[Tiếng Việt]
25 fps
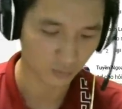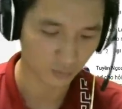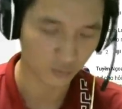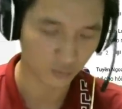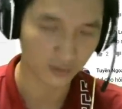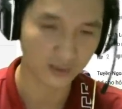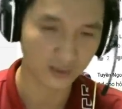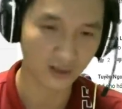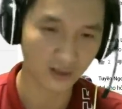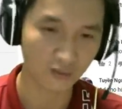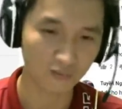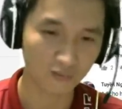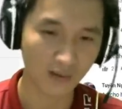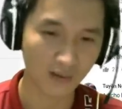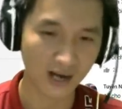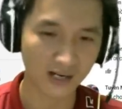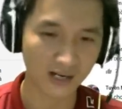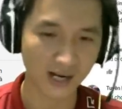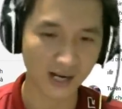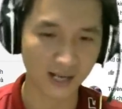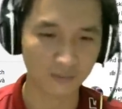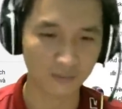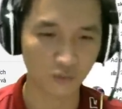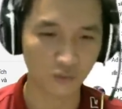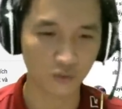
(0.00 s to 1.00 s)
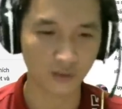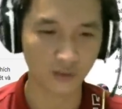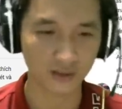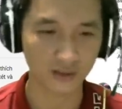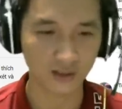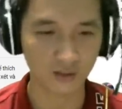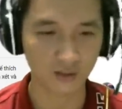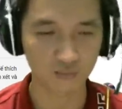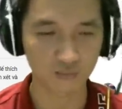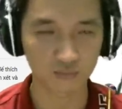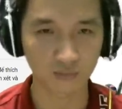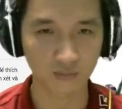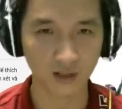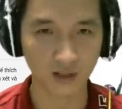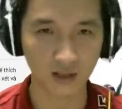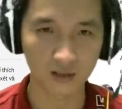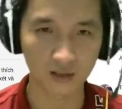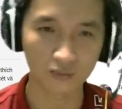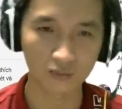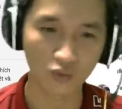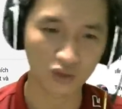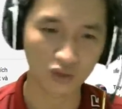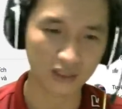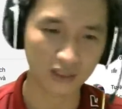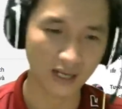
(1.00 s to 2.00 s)
một huyệt động 3.000, một huyệt động
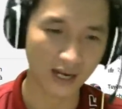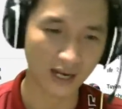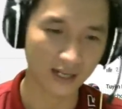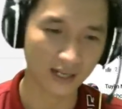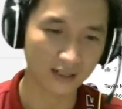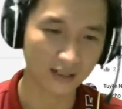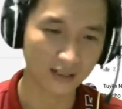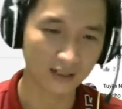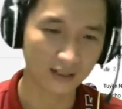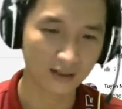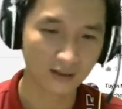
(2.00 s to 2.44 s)
1.000,